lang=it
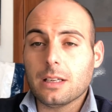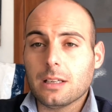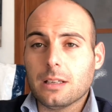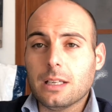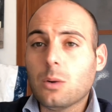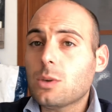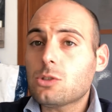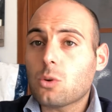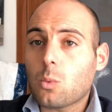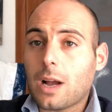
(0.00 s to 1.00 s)
Uh, in
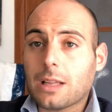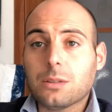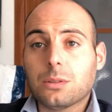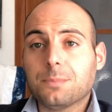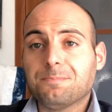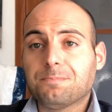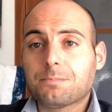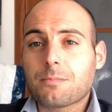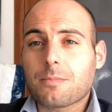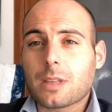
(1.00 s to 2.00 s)
questo quadro,
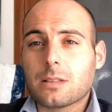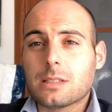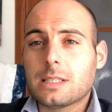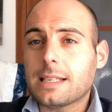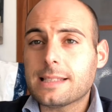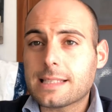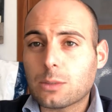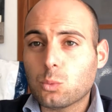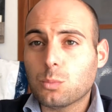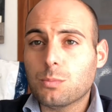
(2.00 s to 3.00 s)
senza
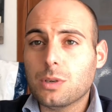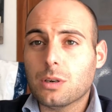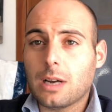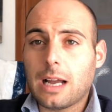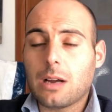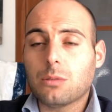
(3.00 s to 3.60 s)
dubbio, ha